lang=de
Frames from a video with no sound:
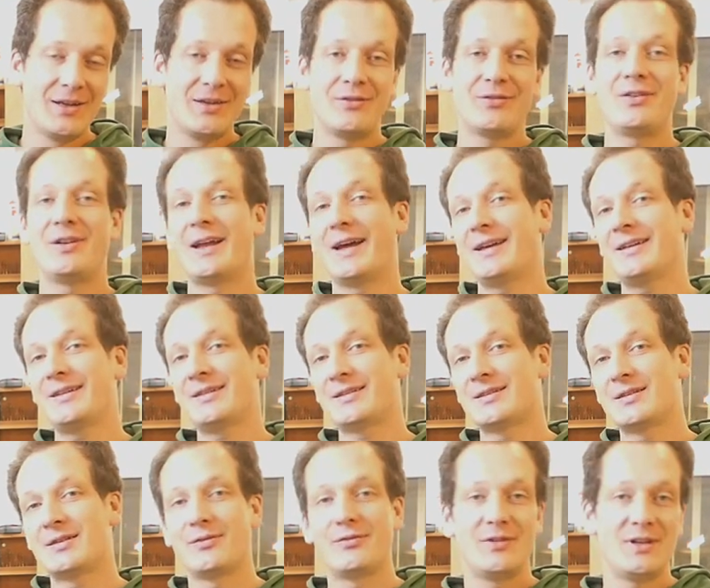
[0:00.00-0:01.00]

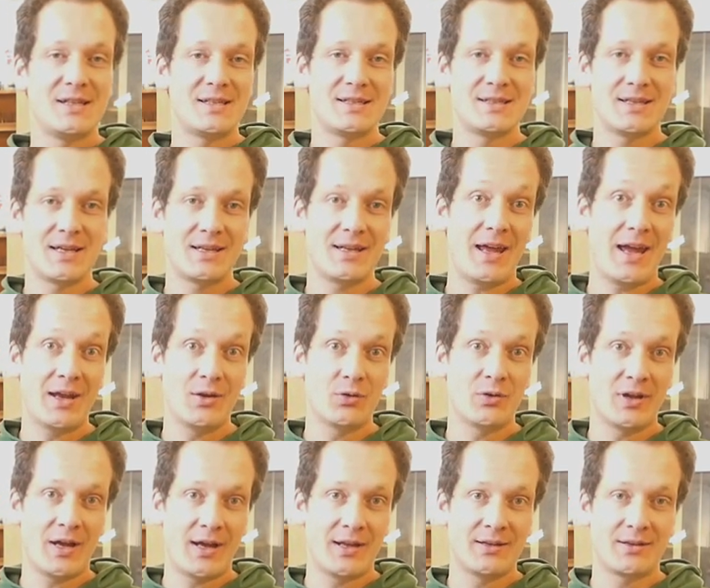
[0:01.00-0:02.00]
Vielleicht will sich ja der ein
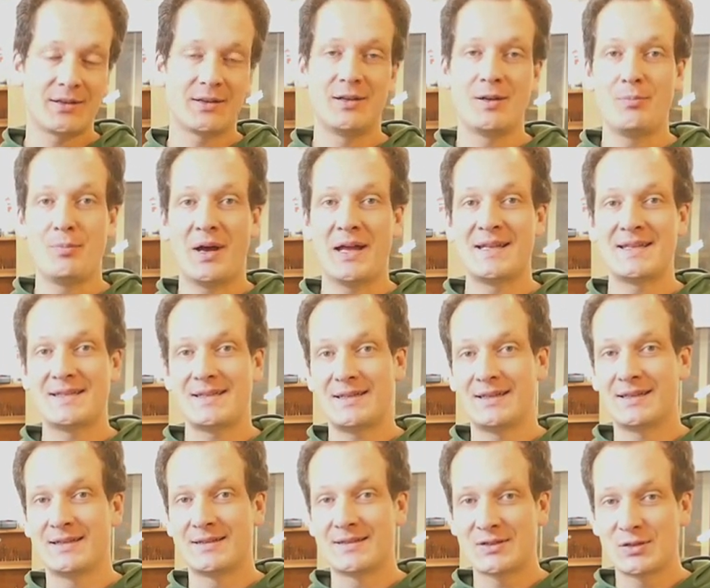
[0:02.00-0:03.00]
oder andere eine
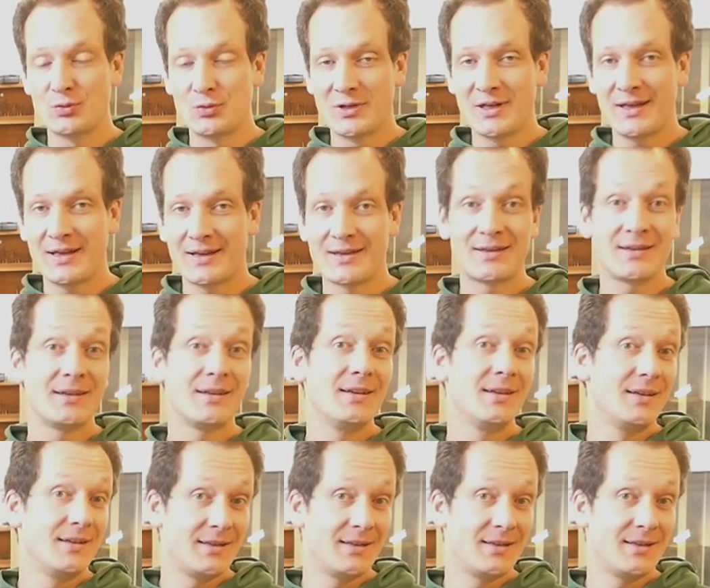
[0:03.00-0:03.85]
Bandsäge zulegen.